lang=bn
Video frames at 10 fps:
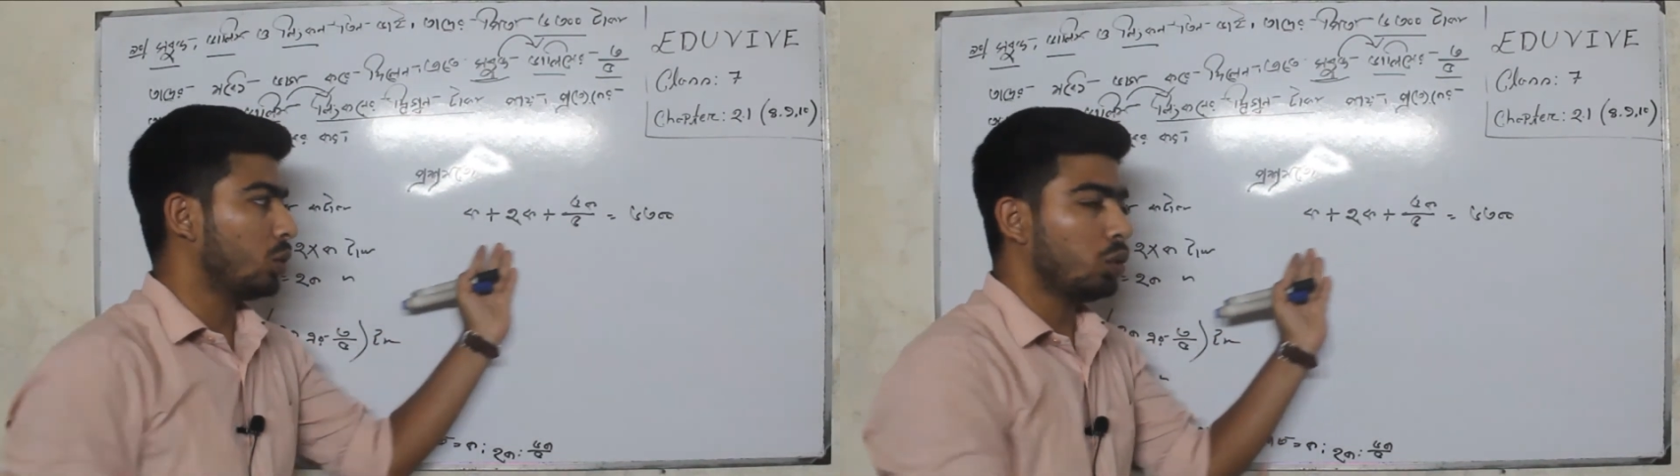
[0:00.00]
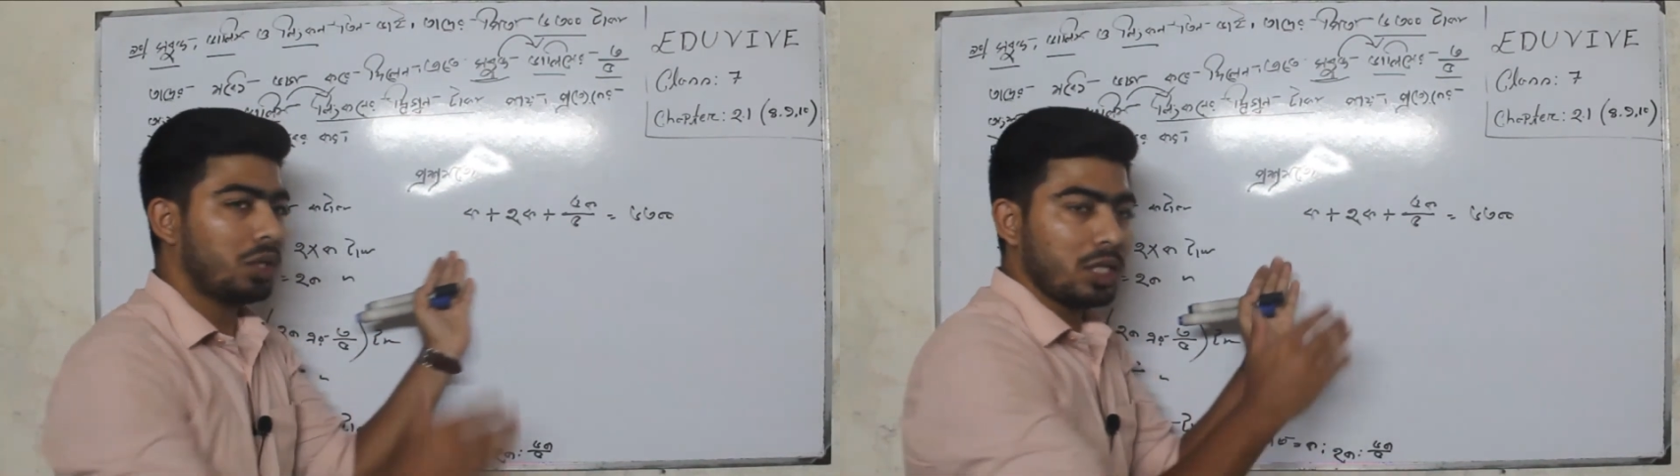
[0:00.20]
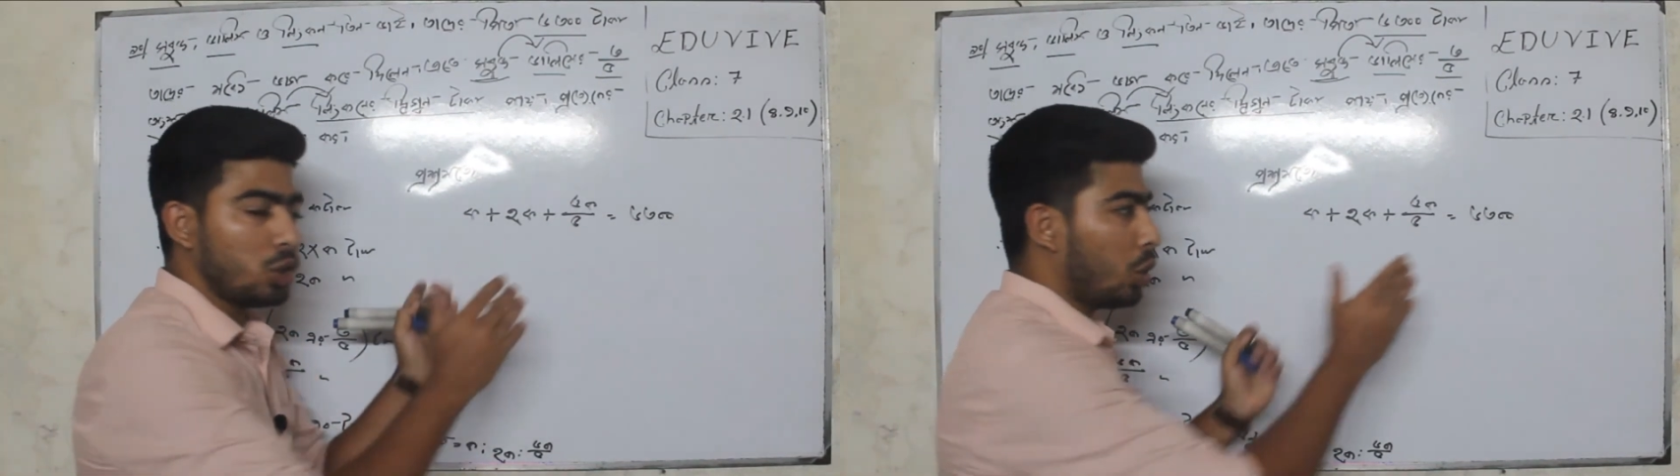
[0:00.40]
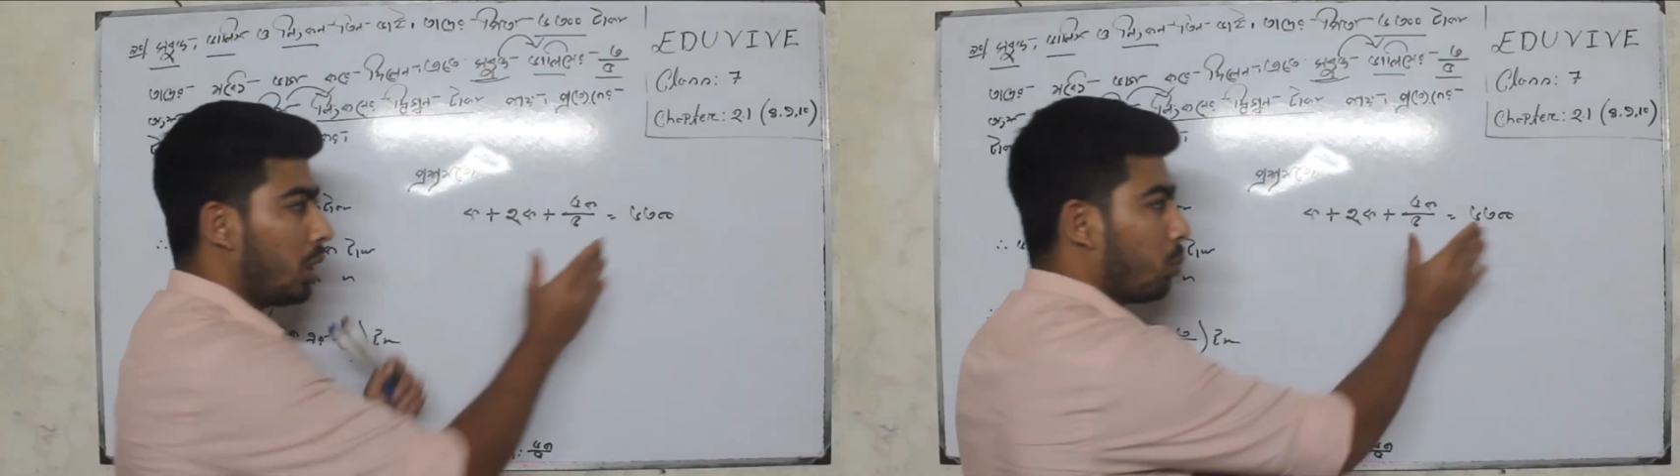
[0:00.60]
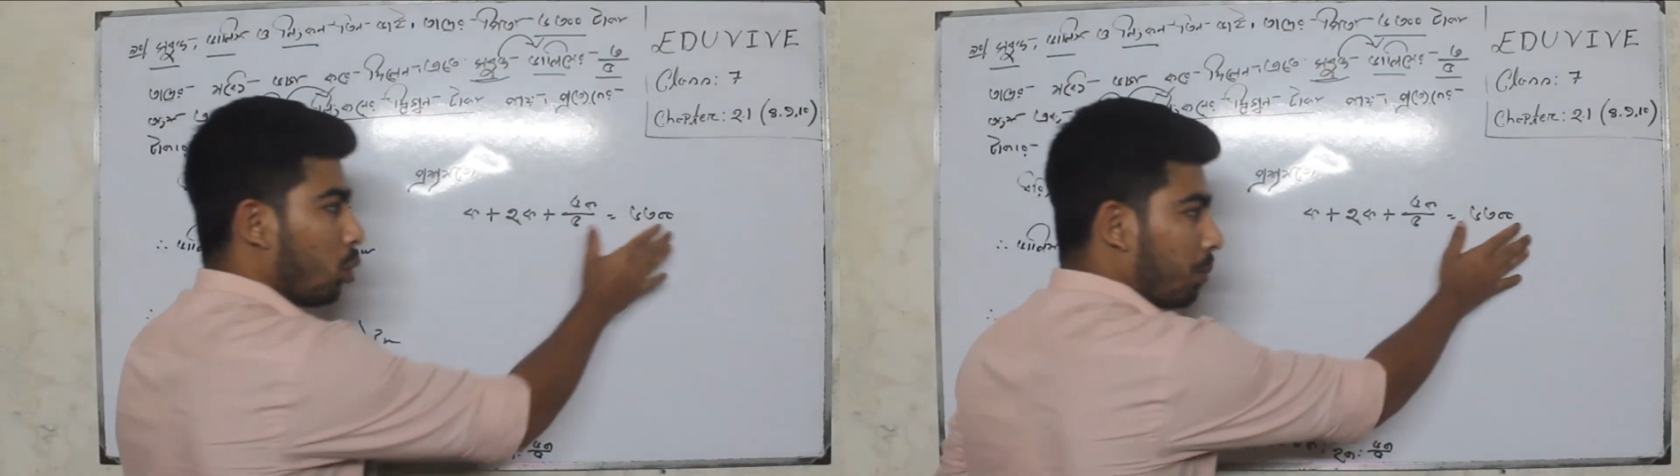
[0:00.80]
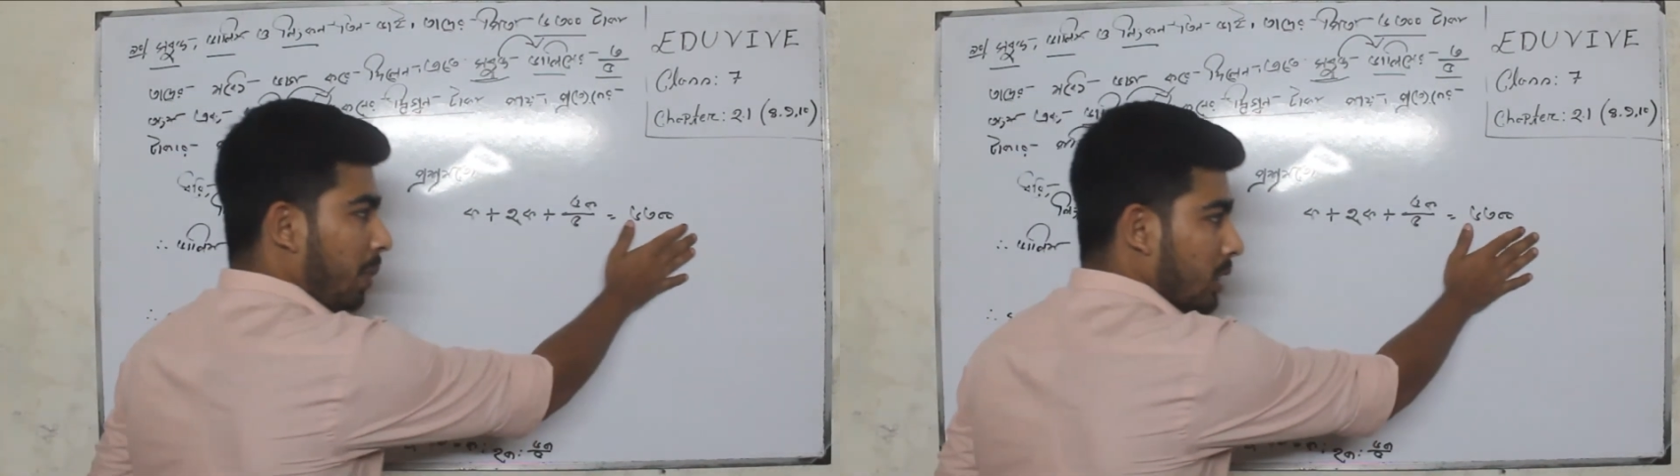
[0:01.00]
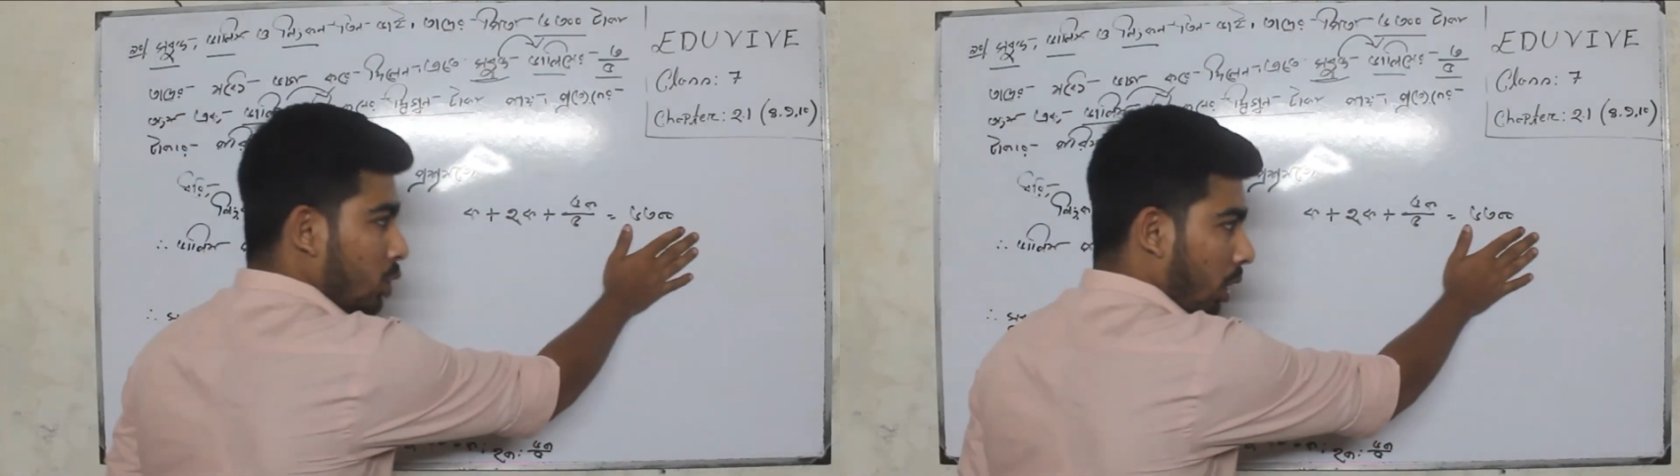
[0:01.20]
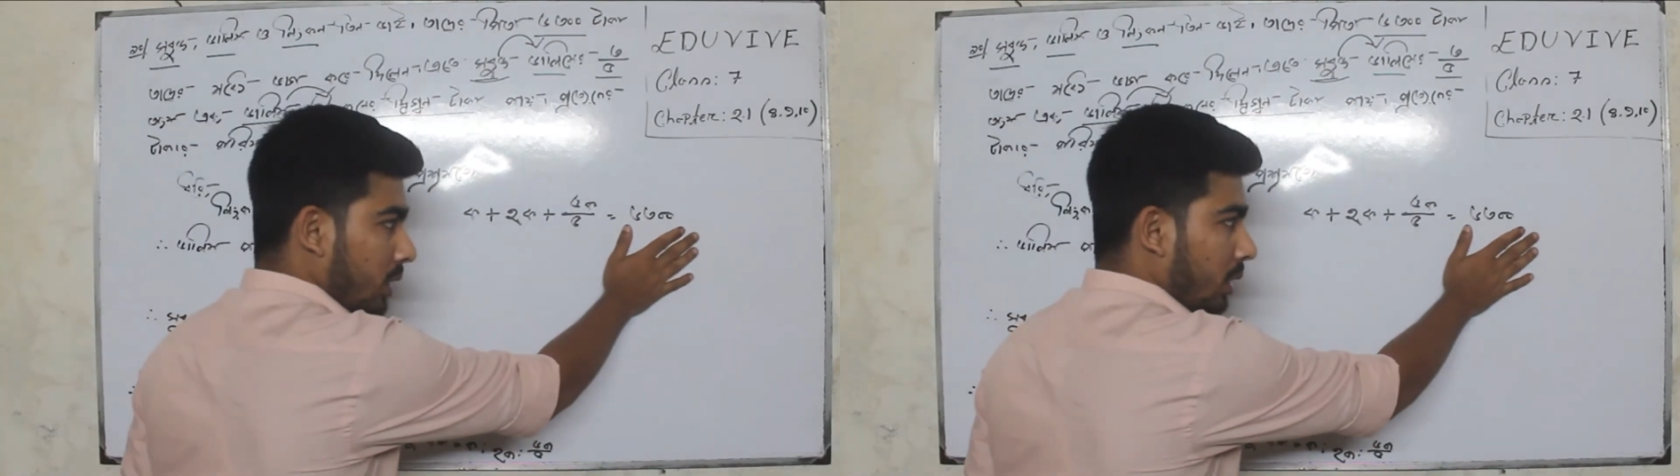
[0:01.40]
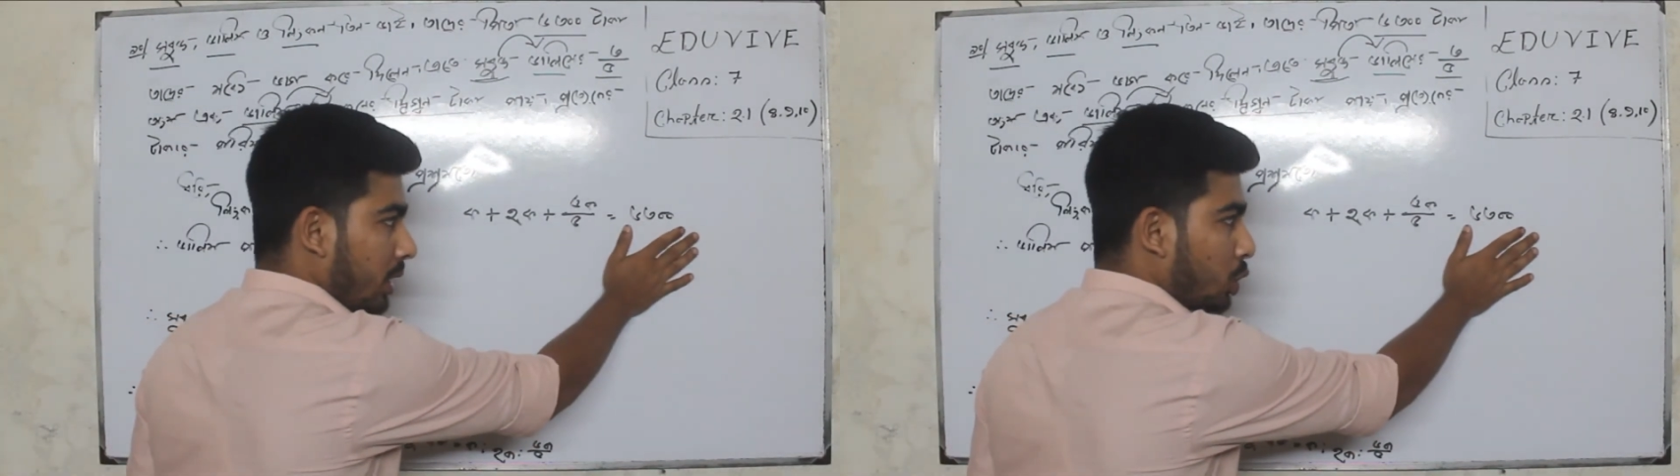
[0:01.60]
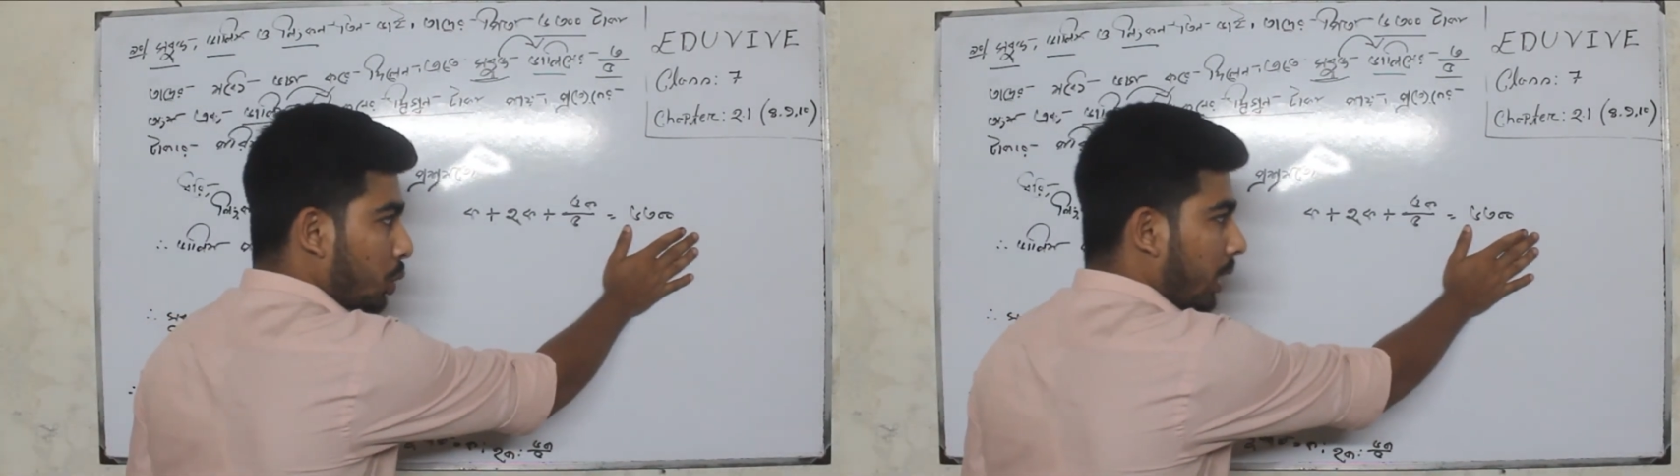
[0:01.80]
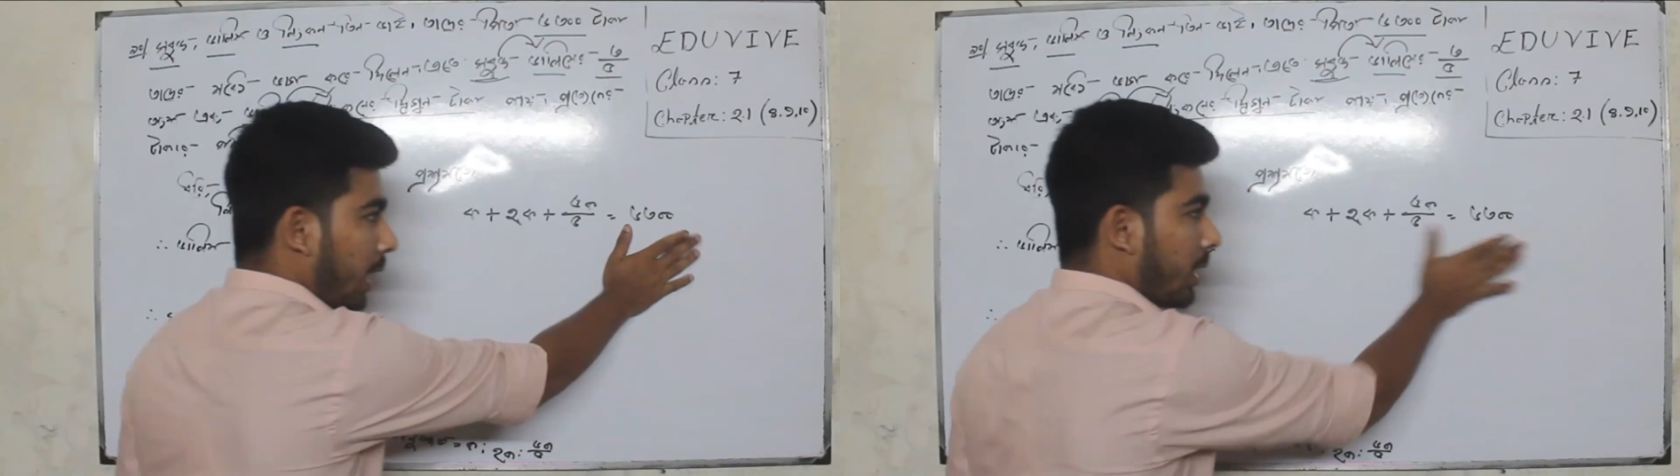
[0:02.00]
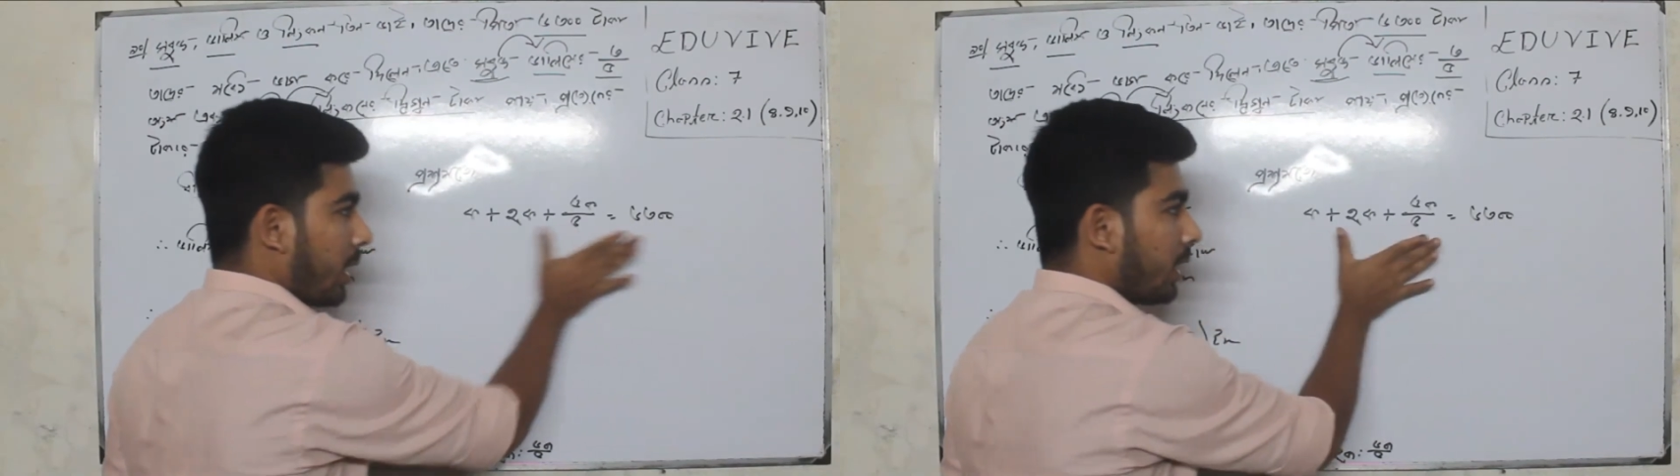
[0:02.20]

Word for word: তিনজনে মোট পায় ছ হাজার তিনশো টাকা এখানে